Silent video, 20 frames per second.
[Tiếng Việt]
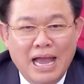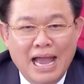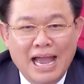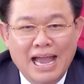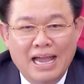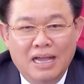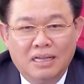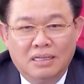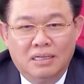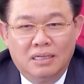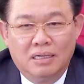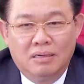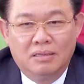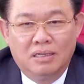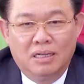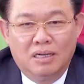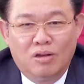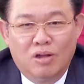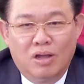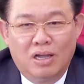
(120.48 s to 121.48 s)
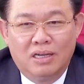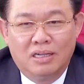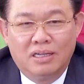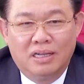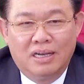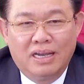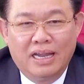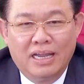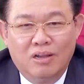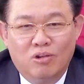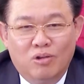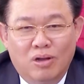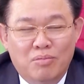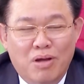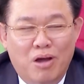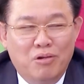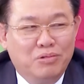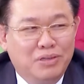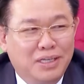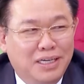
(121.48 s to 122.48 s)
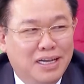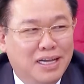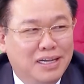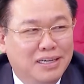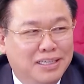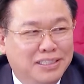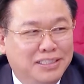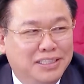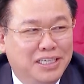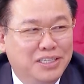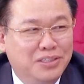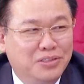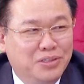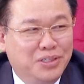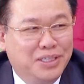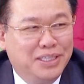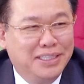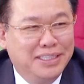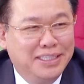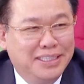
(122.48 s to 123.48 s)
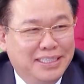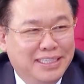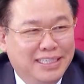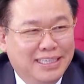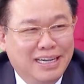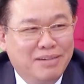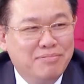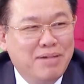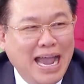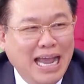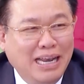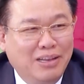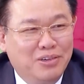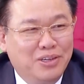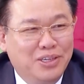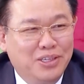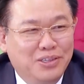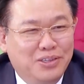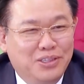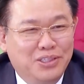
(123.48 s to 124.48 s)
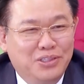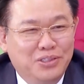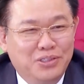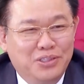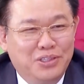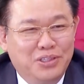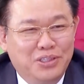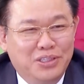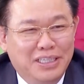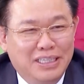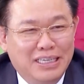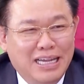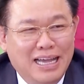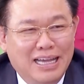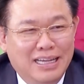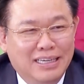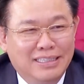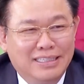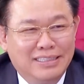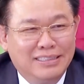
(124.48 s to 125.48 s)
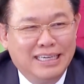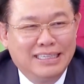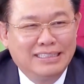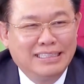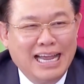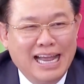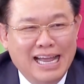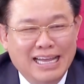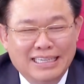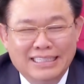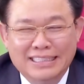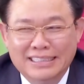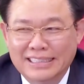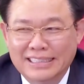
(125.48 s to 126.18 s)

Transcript: đá thì có thể nói là hiện nay quả bóng thì đang ở chân của các bạn thôi còn chúng tôi thì đã sẵn sàng